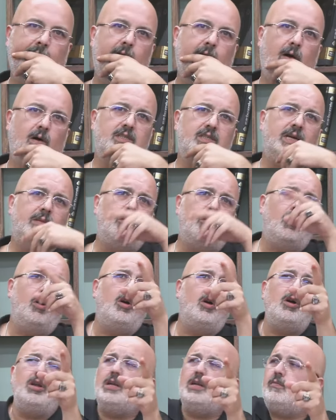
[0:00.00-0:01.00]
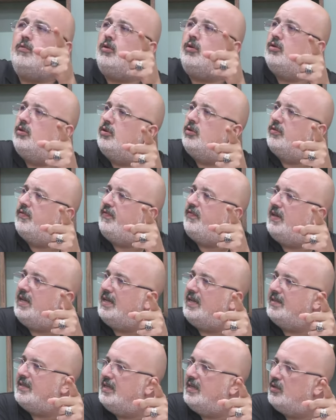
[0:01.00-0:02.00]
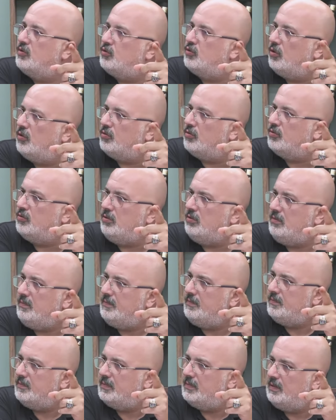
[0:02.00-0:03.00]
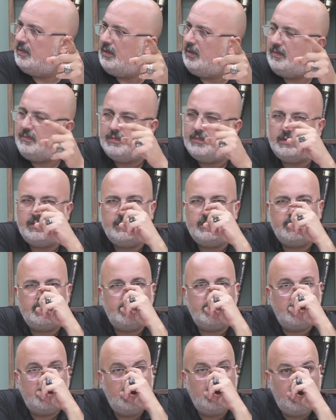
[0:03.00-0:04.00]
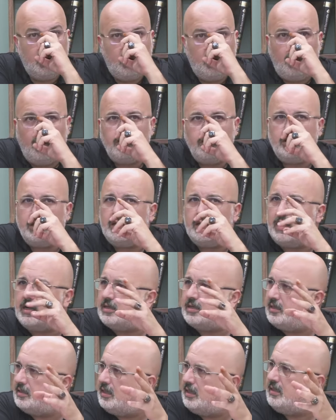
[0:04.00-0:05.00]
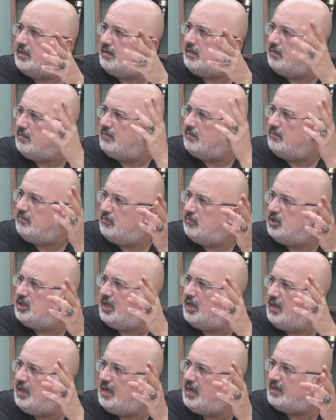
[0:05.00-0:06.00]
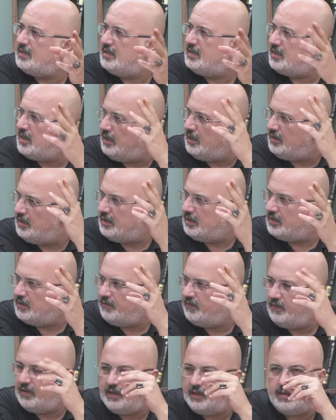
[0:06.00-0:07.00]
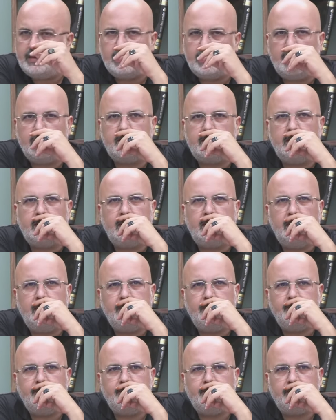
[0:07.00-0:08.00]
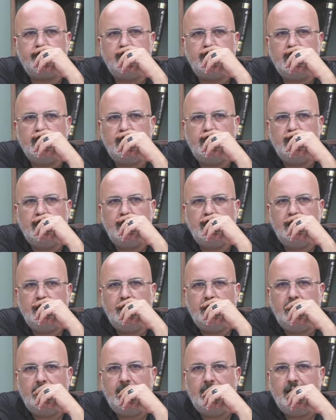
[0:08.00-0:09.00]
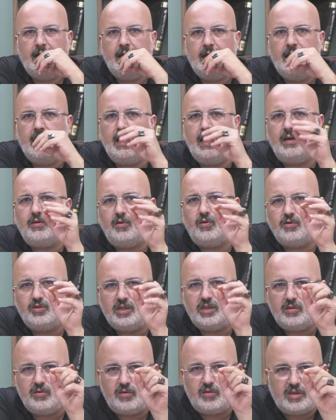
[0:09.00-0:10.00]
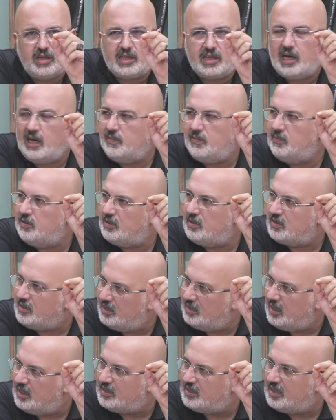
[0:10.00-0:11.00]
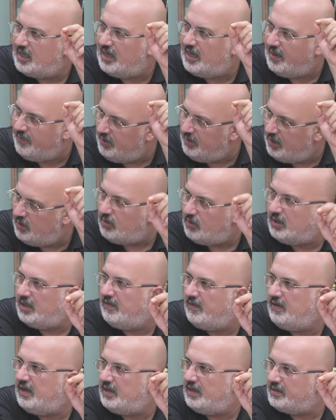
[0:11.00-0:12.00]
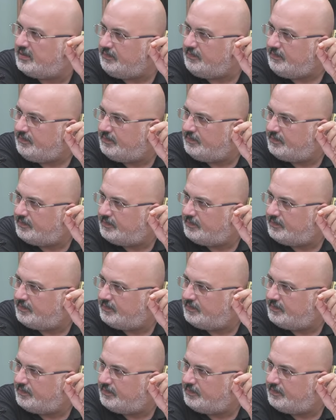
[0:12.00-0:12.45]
Hocam o öyle mi oluyordu filan diye sordu. Tamam mı? Hoca da hakikaten bir şeyi eksik anlattı filan tahtada. Eğer hocanın orada kalbini kırarsa emin ol evladım.